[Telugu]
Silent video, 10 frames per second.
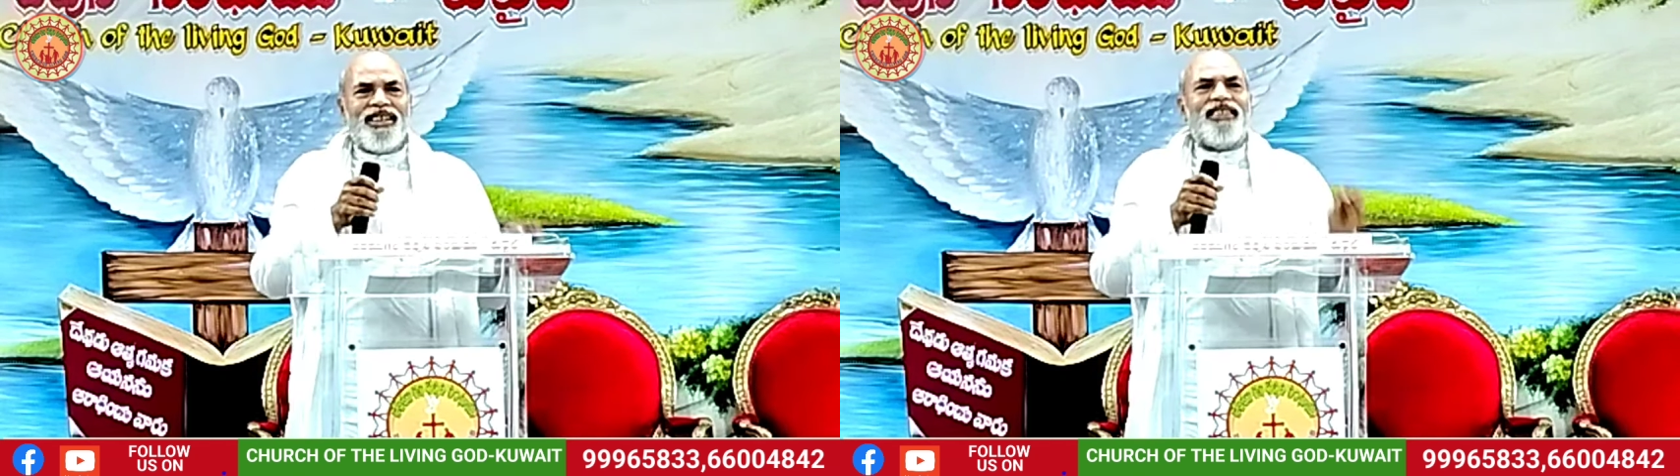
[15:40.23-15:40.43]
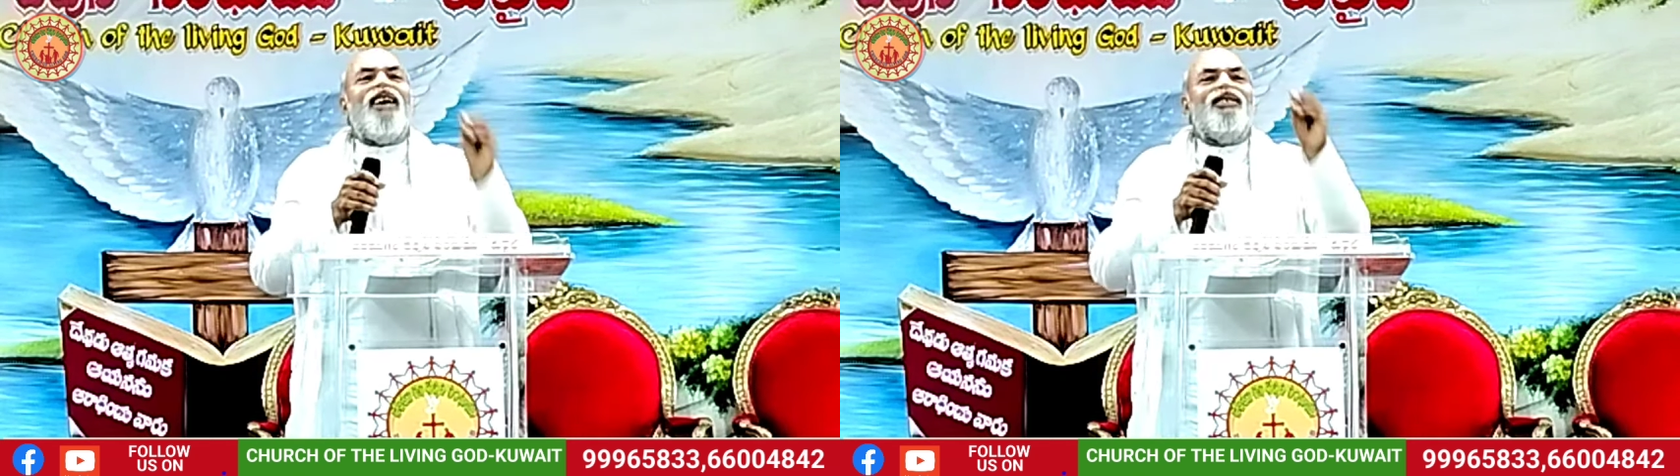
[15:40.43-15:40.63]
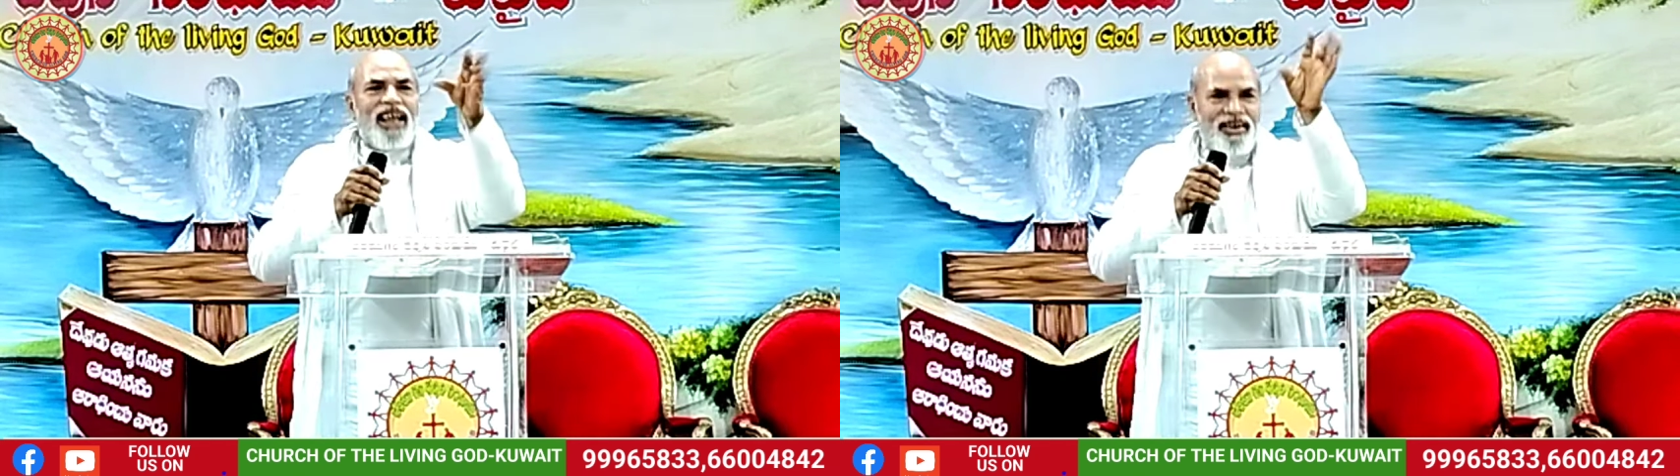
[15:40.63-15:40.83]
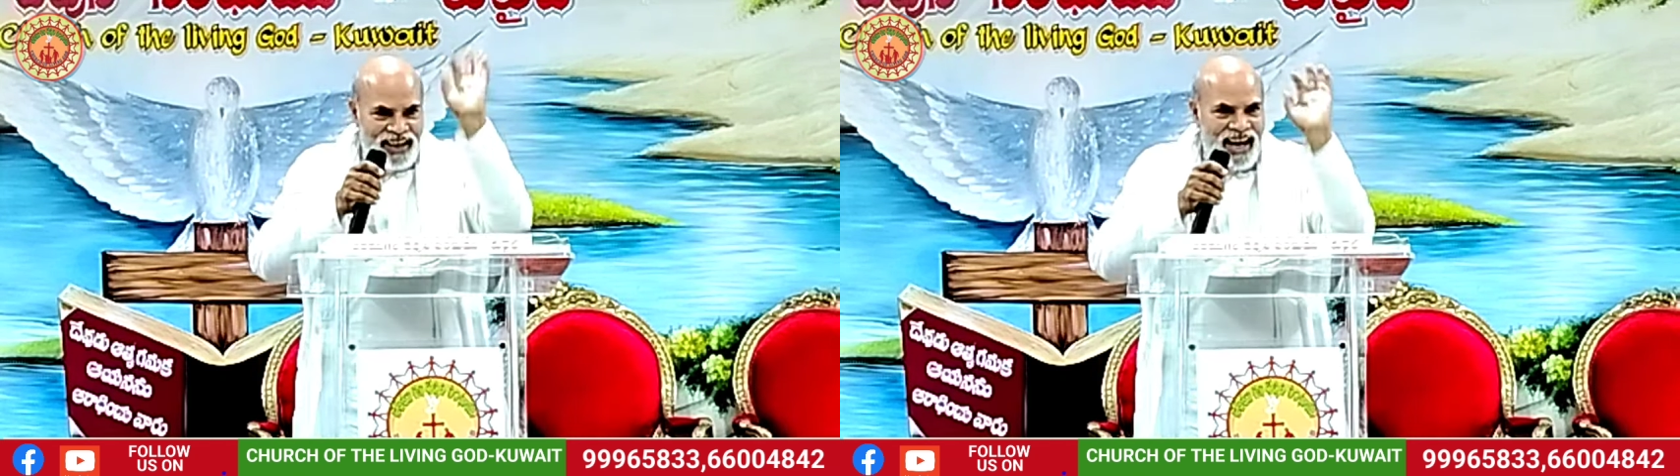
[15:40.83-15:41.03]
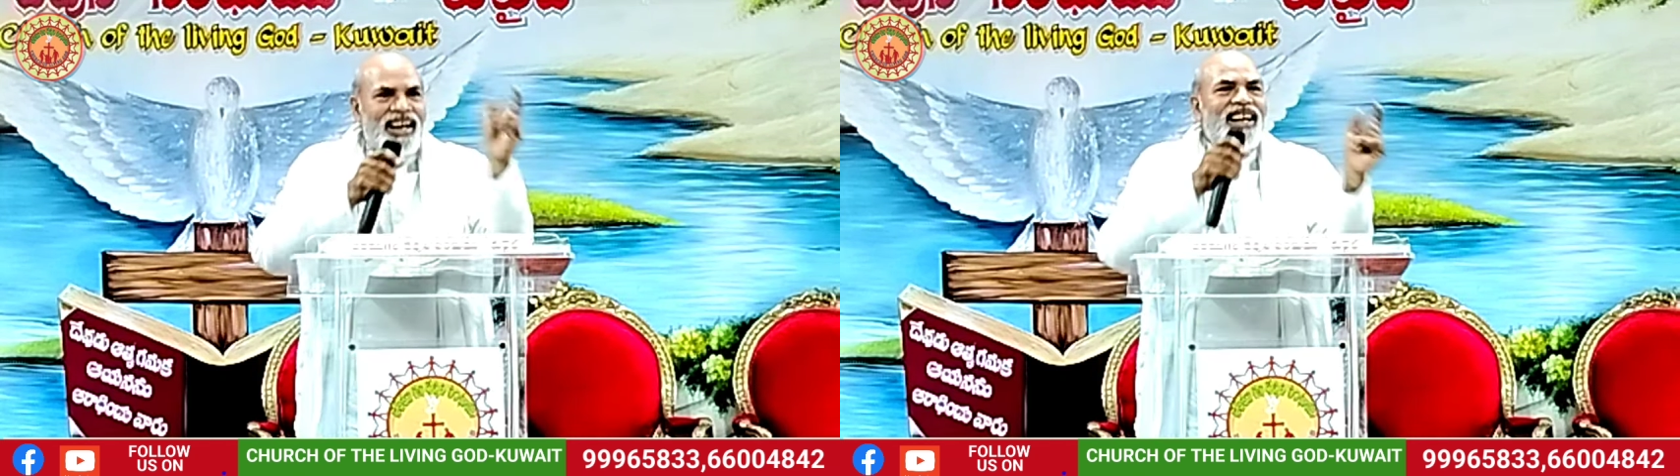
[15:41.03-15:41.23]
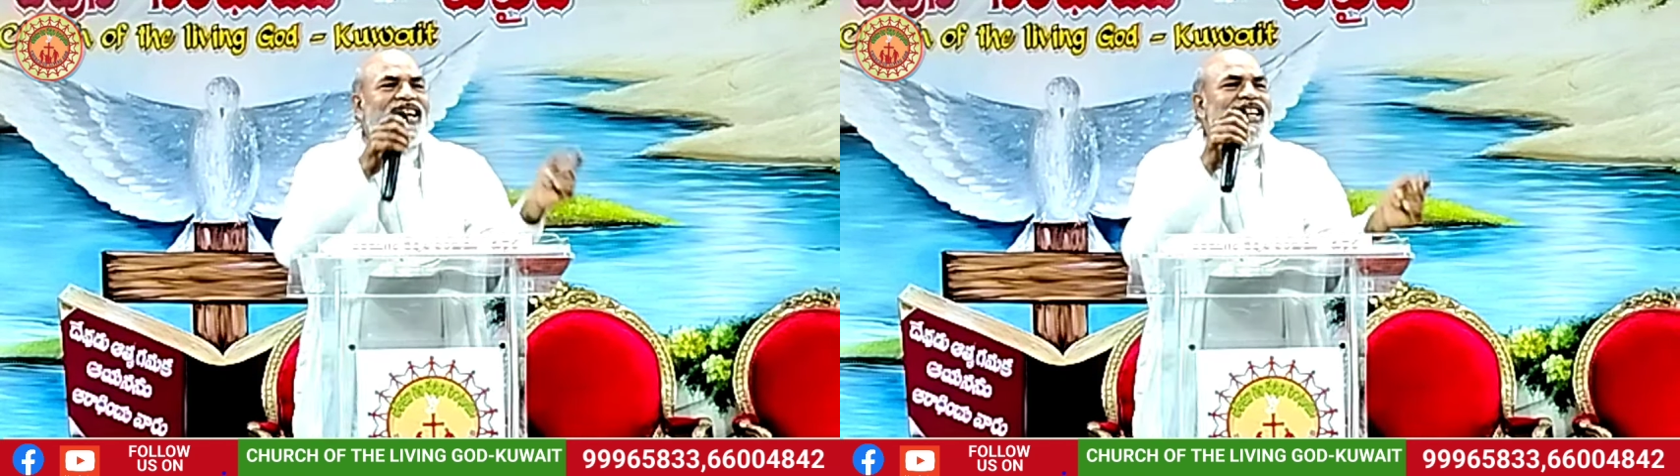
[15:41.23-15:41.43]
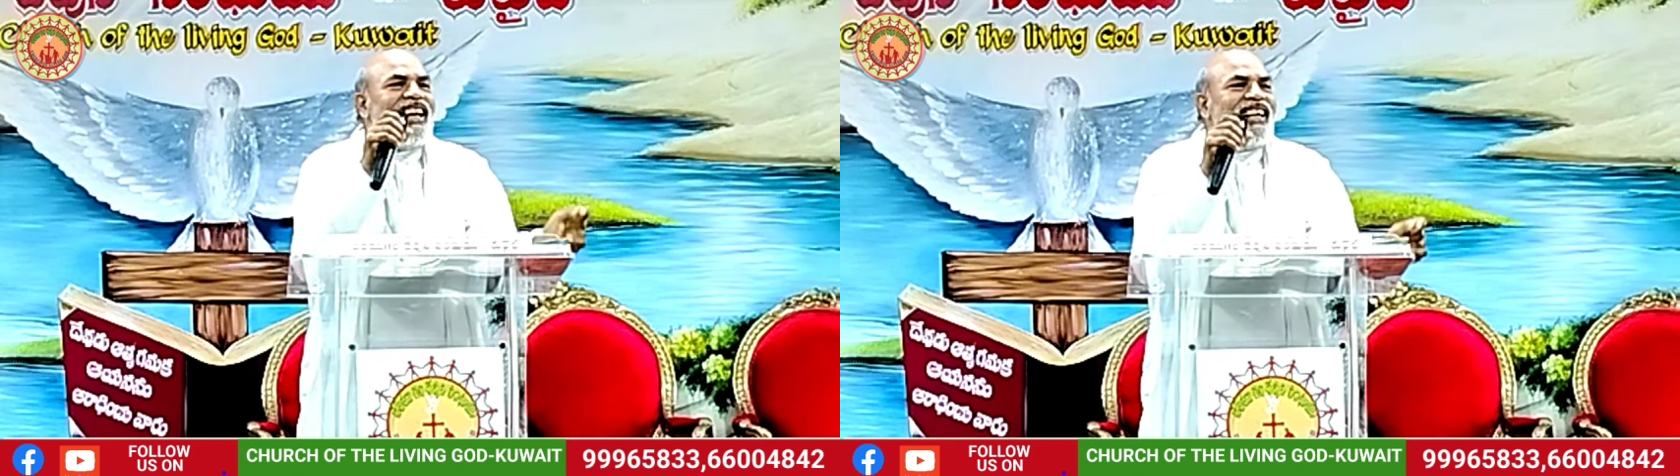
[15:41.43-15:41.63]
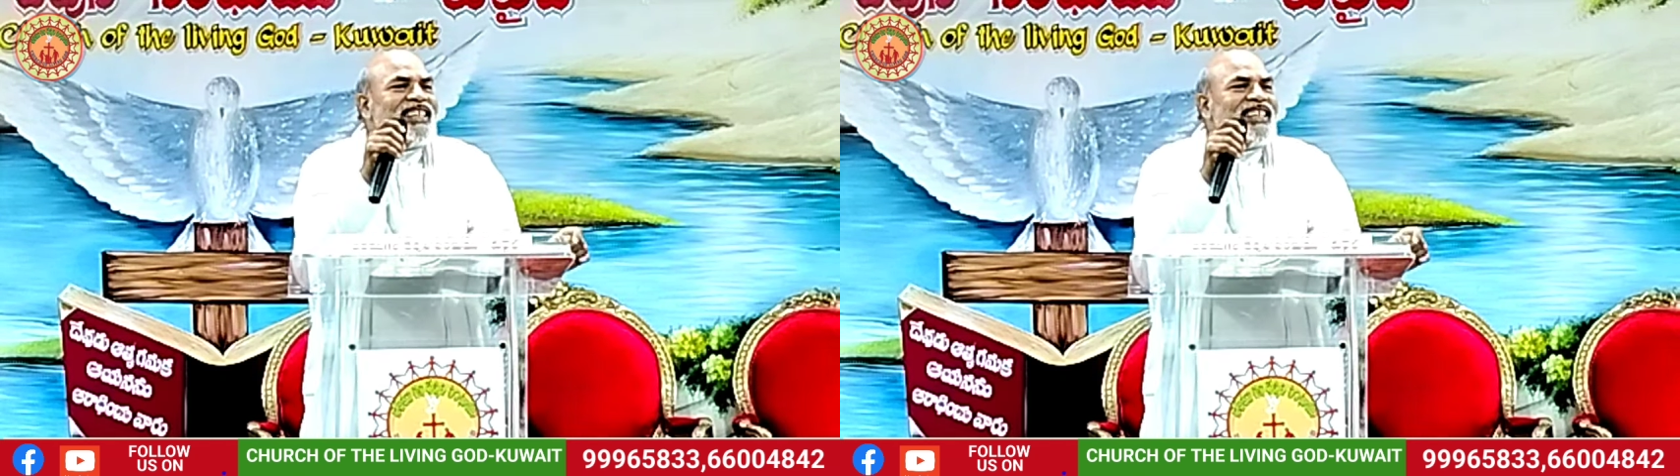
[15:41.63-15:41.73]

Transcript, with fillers: సావు తెలివితేటలు అంటే అయ్యే